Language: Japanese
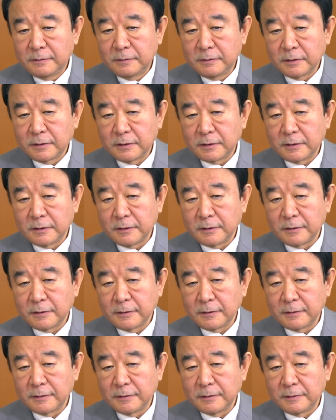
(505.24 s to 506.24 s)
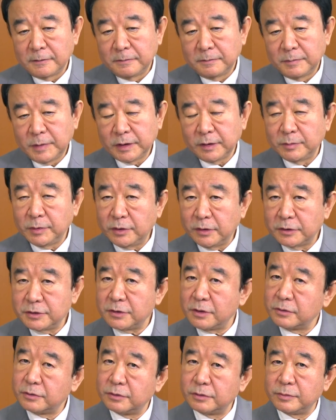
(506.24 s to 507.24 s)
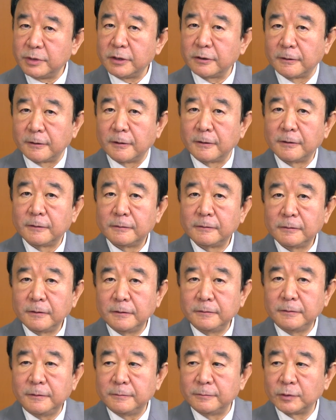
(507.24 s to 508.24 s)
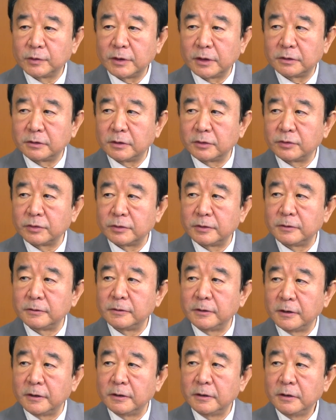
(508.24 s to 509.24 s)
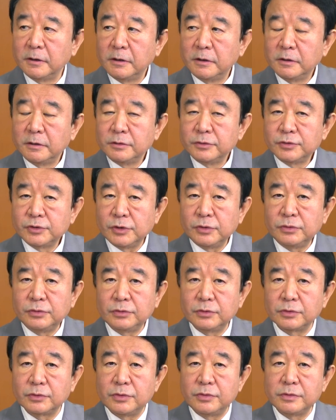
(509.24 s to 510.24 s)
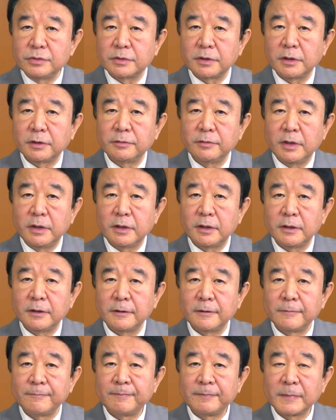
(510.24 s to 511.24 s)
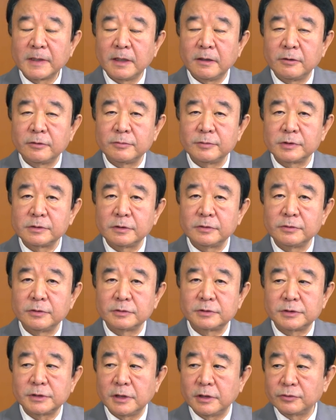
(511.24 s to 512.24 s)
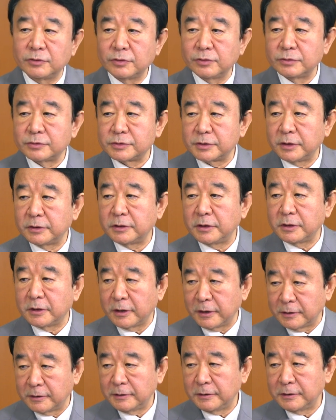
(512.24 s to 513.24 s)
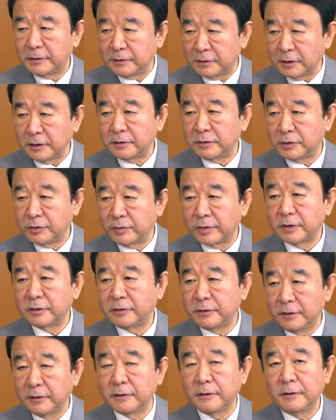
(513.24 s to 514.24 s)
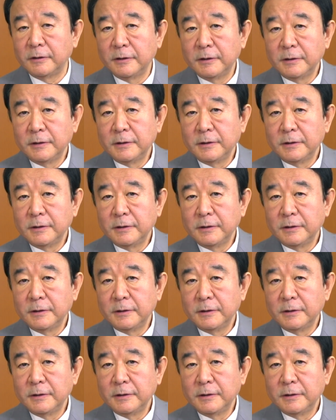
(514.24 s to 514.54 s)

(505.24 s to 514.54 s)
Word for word: だからまだ三浦氏が来る前かな、何年も経った時にね、ちょっと今回は青山さんを違うところに連れて行きたいって言われて、